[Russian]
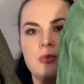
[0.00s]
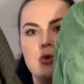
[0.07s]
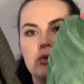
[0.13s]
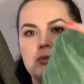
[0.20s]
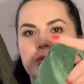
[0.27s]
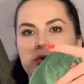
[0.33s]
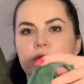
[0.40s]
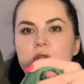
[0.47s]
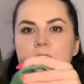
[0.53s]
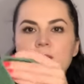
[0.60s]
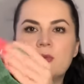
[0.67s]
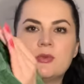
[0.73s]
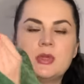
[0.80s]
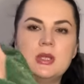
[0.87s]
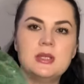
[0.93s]
Но с брючками
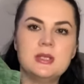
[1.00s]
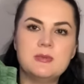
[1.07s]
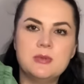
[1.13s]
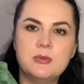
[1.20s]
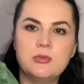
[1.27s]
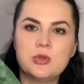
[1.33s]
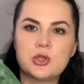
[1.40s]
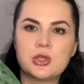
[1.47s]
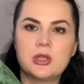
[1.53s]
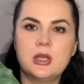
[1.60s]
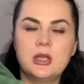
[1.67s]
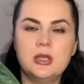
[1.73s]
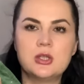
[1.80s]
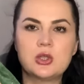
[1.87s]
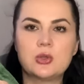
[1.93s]
вот этими можно
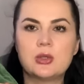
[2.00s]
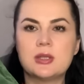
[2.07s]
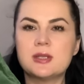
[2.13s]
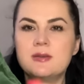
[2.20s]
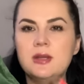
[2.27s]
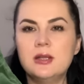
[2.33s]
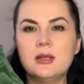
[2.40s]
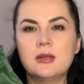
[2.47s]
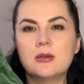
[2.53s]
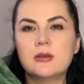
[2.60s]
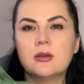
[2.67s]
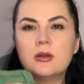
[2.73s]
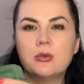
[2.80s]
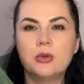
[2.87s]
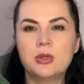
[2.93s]
и что-то светленькое,
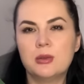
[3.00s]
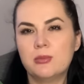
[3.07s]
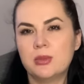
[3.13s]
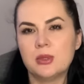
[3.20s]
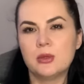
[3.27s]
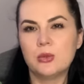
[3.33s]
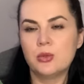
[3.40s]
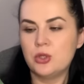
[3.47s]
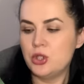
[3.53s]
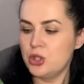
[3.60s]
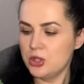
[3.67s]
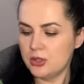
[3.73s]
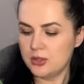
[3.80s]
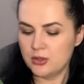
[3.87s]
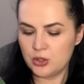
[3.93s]
какой-то
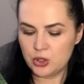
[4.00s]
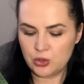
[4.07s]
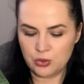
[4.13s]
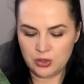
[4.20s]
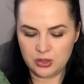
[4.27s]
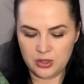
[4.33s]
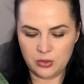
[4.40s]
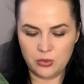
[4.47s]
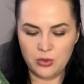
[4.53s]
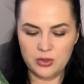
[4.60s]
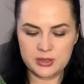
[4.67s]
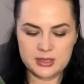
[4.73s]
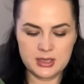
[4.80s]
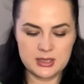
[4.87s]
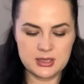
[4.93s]
бадлончик, что-то такое.
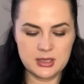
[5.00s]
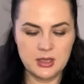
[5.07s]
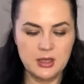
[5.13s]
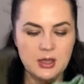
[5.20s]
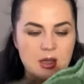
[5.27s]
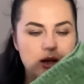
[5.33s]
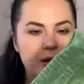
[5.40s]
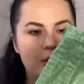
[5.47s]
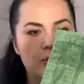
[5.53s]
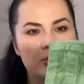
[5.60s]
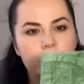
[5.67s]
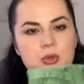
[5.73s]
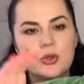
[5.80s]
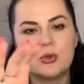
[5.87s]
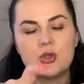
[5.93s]
Кстати,
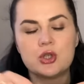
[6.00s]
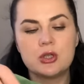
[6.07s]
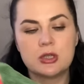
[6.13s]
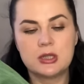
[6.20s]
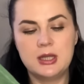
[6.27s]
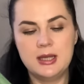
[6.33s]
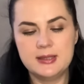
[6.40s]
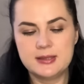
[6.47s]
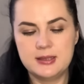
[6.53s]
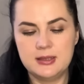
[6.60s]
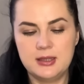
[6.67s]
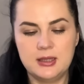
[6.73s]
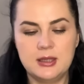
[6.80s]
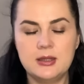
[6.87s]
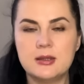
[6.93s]
брюки очень классные,
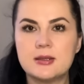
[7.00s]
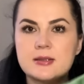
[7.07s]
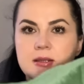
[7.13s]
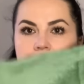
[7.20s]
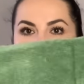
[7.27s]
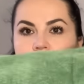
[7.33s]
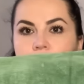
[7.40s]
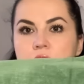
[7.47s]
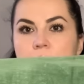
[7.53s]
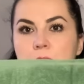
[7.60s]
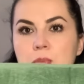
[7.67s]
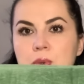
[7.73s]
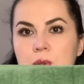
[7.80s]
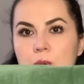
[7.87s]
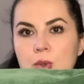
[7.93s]
такие достаточно
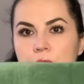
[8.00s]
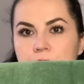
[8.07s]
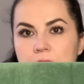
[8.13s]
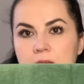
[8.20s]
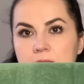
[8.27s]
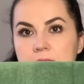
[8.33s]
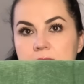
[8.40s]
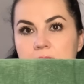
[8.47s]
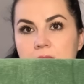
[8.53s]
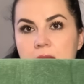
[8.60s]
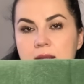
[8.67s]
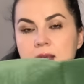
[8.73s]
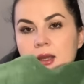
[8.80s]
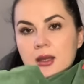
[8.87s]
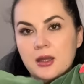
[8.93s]
плотная ткань.
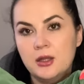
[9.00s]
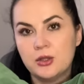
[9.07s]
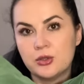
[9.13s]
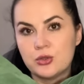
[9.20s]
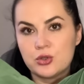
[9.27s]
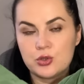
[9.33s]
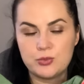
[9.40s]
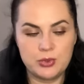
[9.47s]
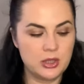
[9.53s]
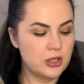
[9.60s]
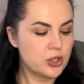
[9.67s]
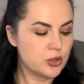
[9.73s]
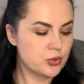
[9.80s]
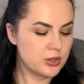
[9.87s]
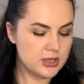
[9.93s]
Тоже
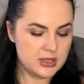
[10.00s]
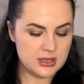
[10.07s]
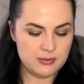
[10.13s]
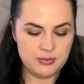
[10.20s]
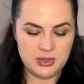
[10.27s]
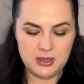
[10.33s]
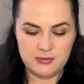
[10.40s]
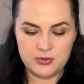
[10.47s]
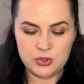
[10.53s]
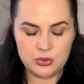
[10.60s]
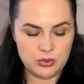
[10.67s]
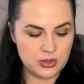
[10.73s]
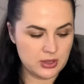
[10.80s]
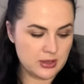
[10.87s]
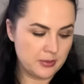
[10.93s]
покажу на себе все
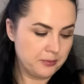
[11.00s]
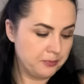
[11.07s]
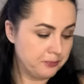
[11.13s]
это.